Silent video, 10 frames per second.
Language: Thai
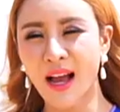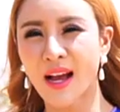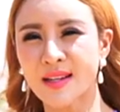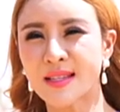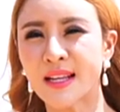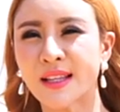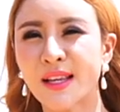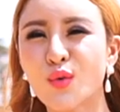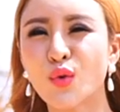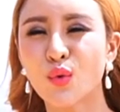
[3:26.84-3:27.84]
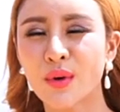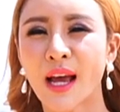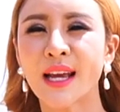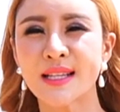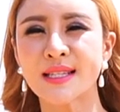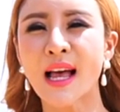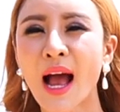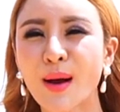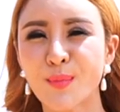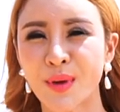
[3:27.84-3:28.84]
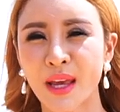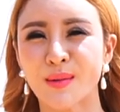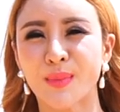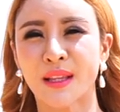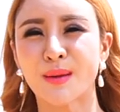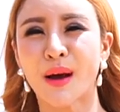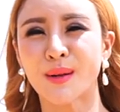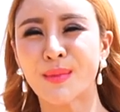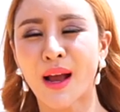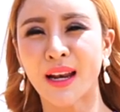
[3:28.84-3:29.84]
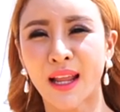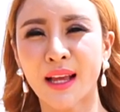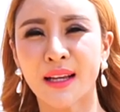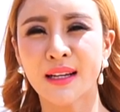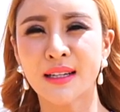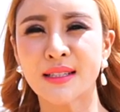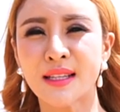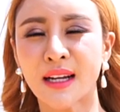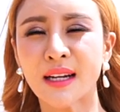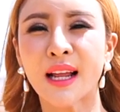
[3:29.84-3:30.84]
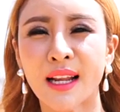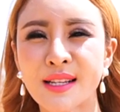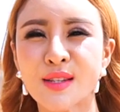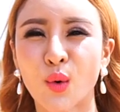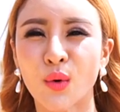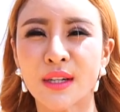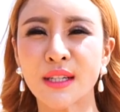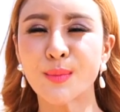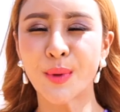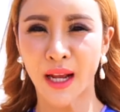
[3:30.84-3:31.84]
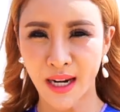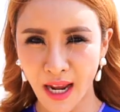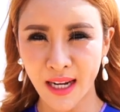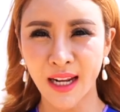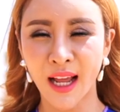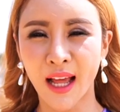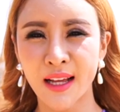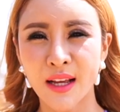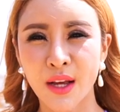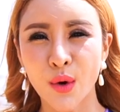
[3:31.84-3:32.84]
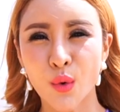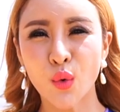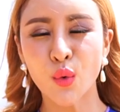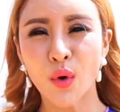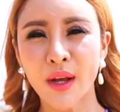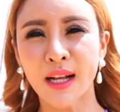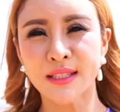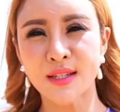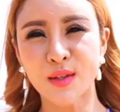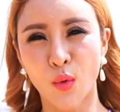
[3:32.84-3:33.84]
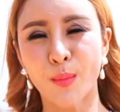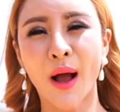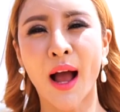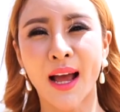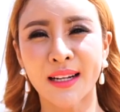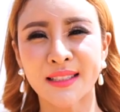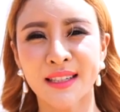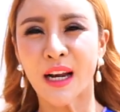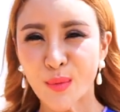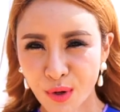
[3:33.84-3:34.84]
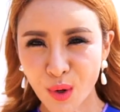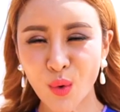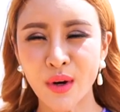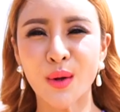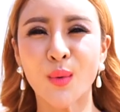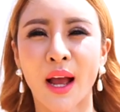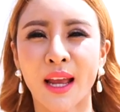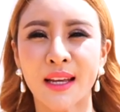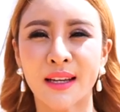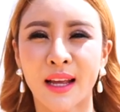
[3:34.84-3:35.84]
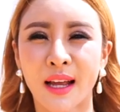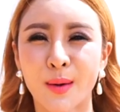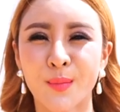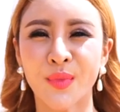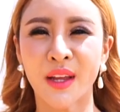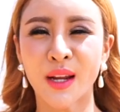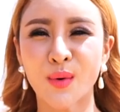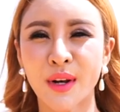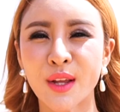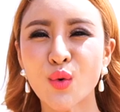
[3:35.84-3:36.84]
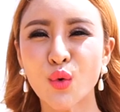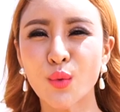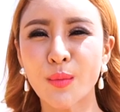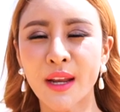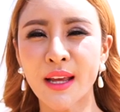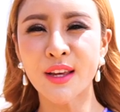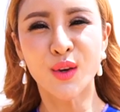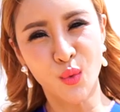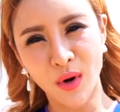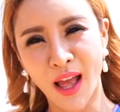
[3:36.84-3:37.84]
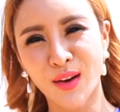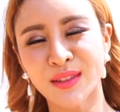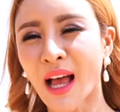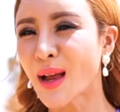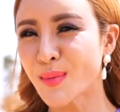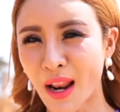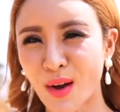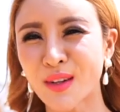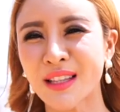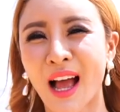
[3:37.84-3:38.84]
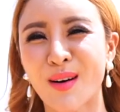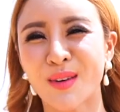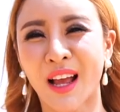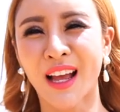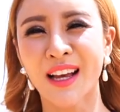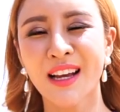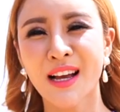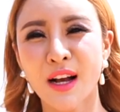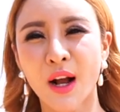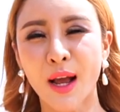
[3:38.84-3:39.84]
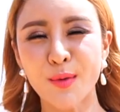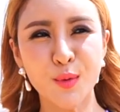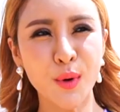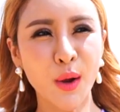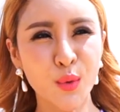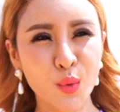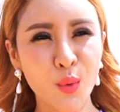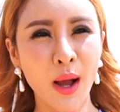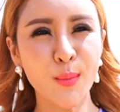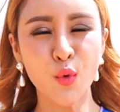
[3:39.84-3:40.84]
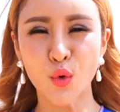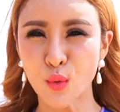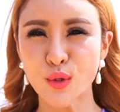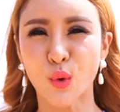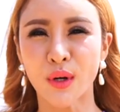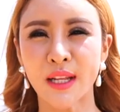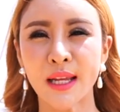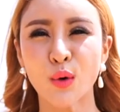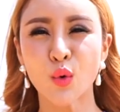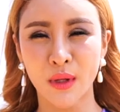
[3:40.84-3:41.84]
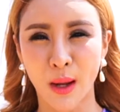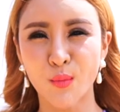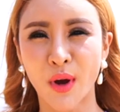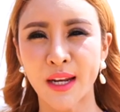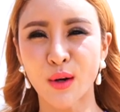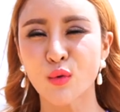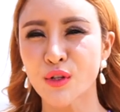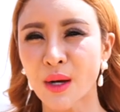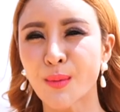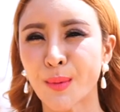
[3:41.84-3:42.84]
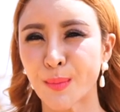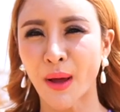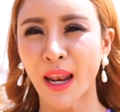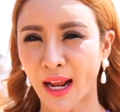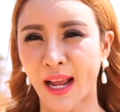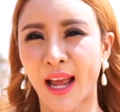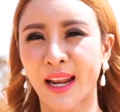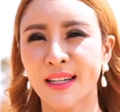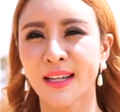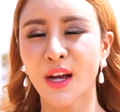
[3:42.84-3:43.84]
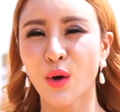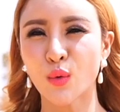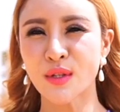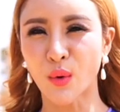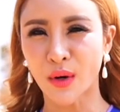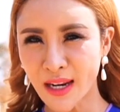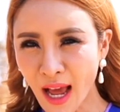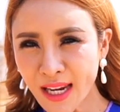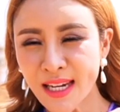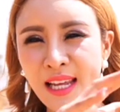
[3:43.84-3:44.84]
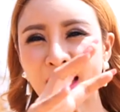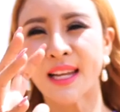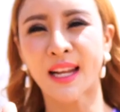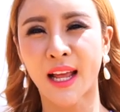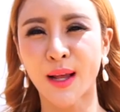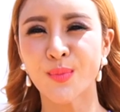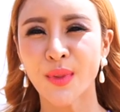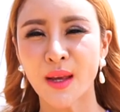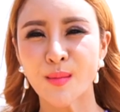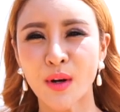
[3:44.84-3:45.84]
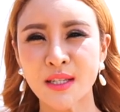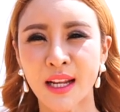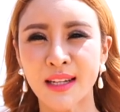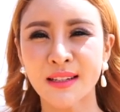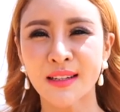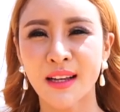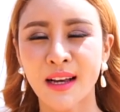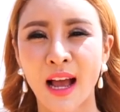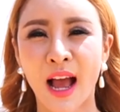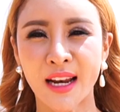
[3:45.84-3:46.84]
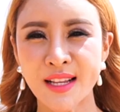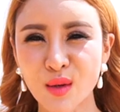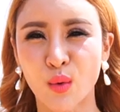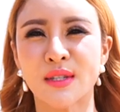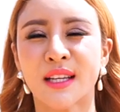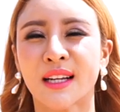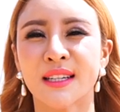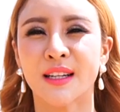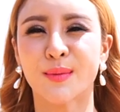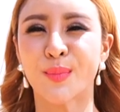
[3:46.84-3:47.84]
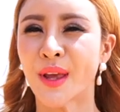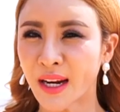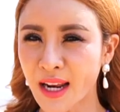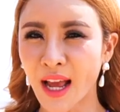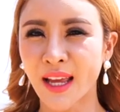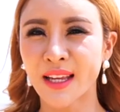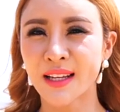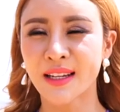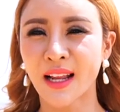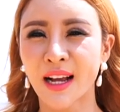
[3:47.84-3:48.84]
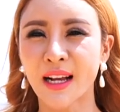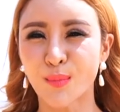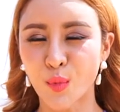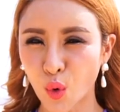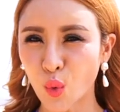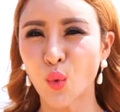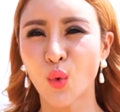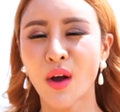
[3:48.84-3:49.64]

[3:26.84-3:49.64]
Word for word: หากสิ่งที่ครูรุ้งได้สร้างเพียรปฏิบัติมาเนี่ยจะเกิดอานิสงส์ขึ้นเพียงใดนะคะครูรุ้งก็อยากจะส่งผ่านคลิปวิดีโอนี้ไว้นะคะในวันที่ครูรุ้งไม่ได้อยู่แล้วตายไปแล้วก็ตามนะคะใครพวกเรารู้ว่าบุญกุศลที่ครูทำไว้เนี่ยครูเชื่อมันเป็นพลังงานกุศลด้านดีนะคะเพราะฉะนั้นอานิสงส์จะเกิดเพียงใดนะคะกับครู